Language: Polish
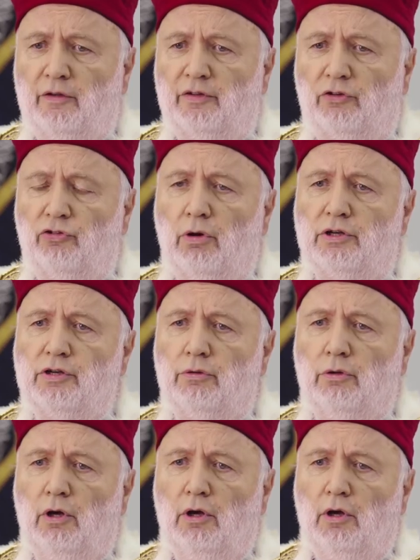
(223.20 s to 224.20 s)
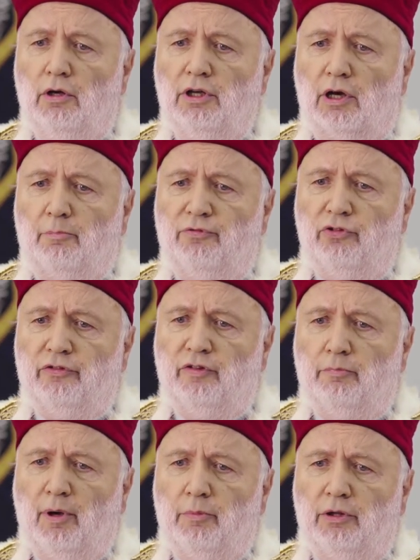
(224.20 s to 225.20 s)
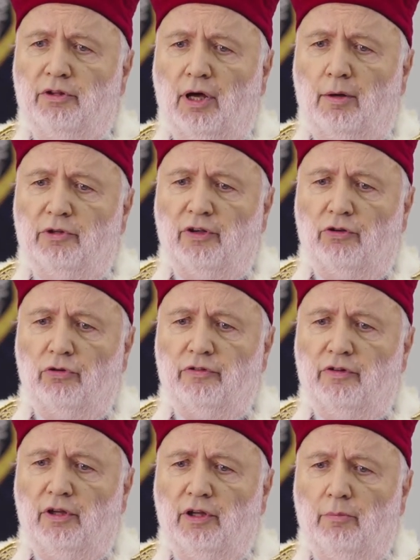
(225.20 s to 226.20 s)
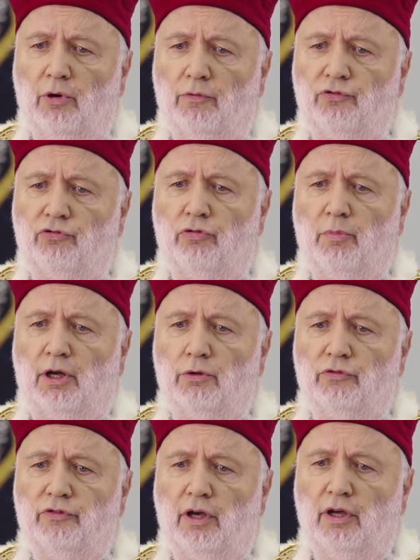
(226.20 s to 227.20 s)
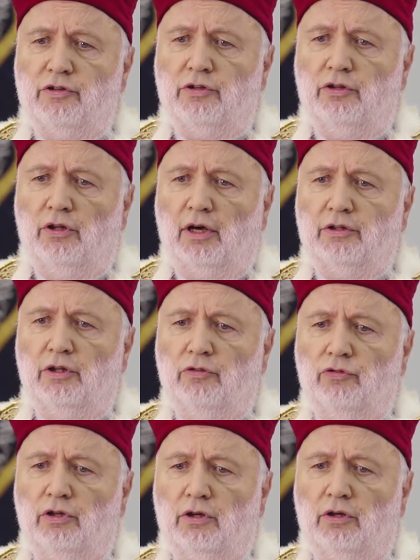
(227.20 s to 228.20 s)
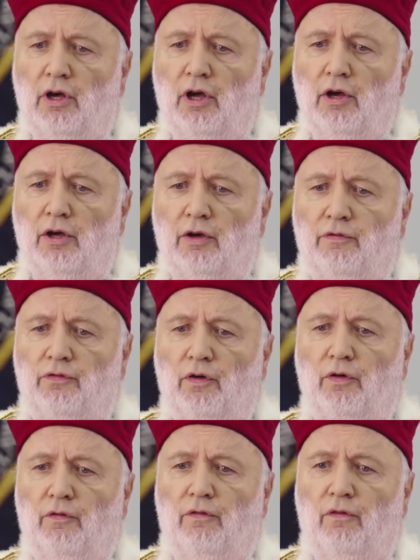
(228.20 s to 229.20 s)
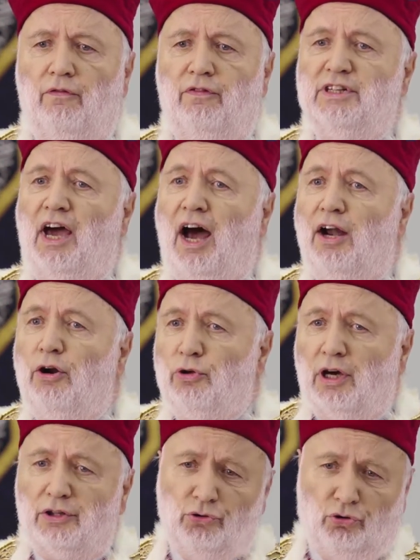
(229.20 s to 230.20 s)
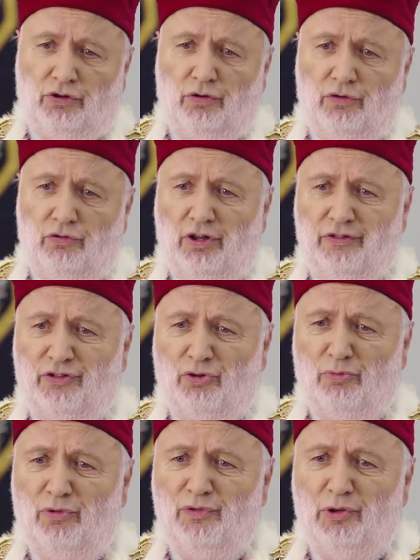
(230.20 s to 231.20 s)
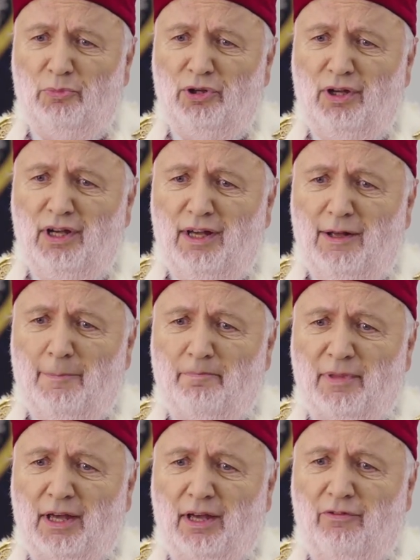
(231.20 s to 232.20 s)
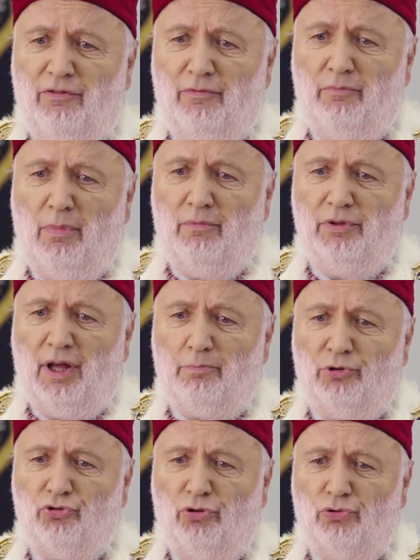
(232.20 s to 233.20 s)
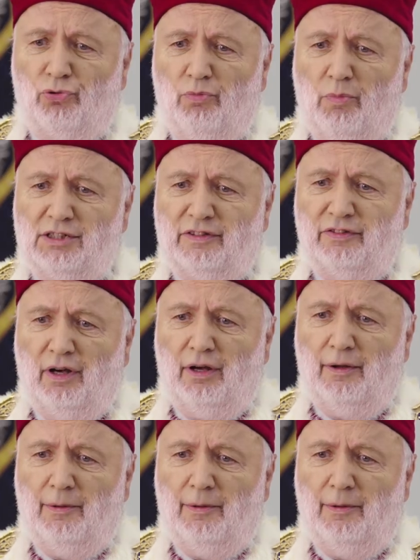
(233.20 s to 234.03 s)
Zaczęła się, jak wszyscy pamiętamy, zarządzeniem o wstrzymaniu zajęć dydaktycznych w, w realu, jak to często mówimy, e, w, na początku marca.